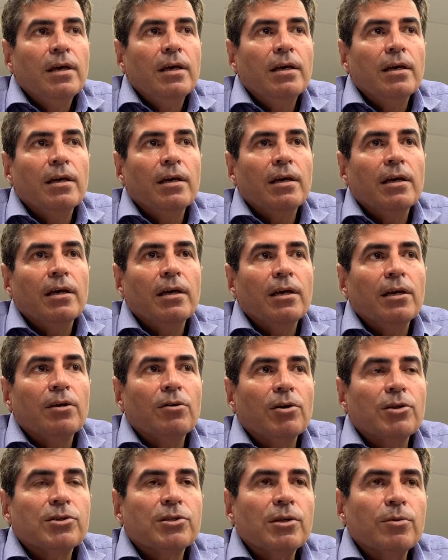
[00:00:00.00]
É,
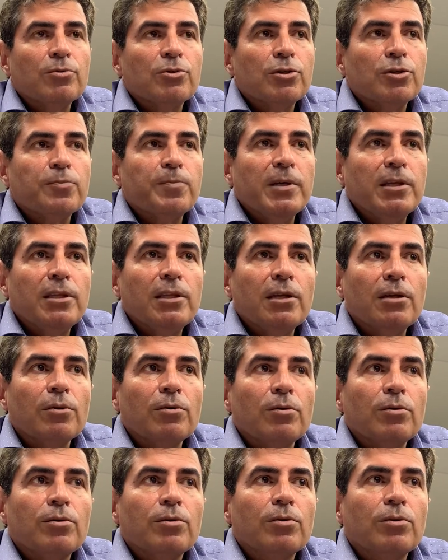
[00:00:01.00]
nós estamos
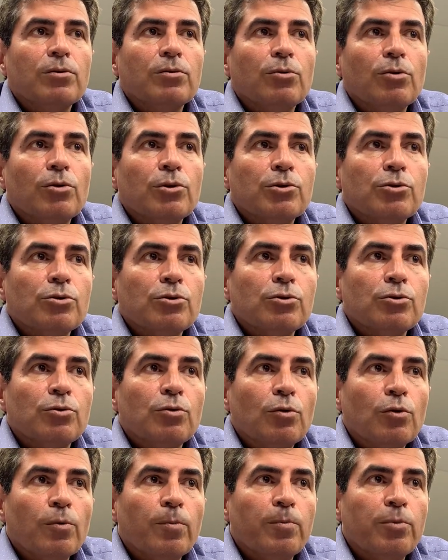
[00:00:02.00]
suspendendo todos os
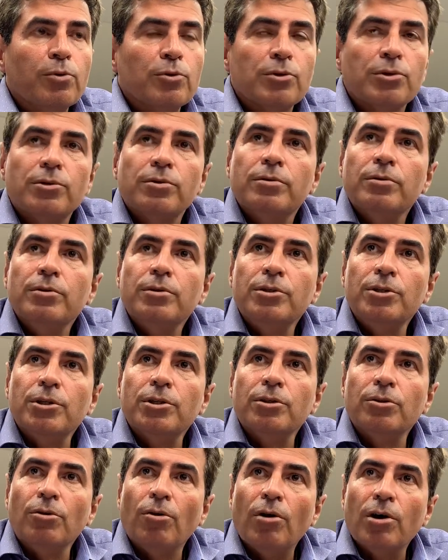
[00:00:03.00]
grupos de
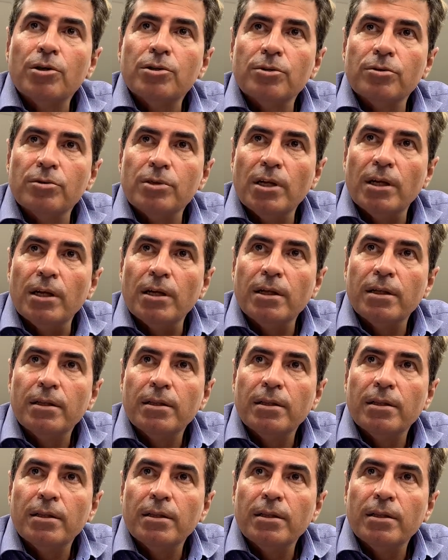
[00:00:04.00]
idosos na,